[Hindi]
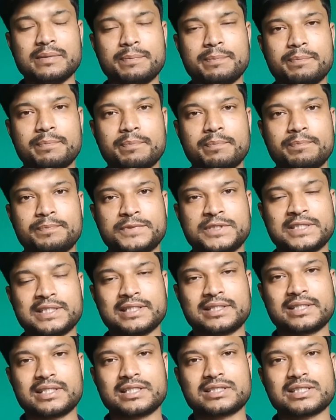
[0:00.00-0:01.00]
के
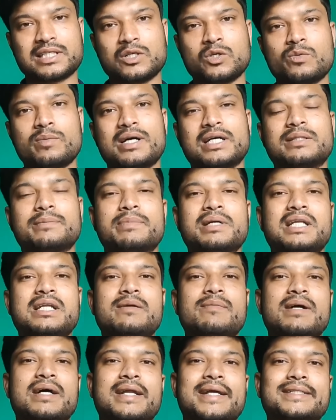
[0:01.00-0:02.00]
छिहत्तर सालों बाद
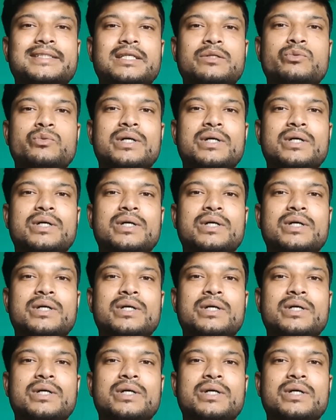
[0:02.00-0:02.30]
पहली बार ऐसा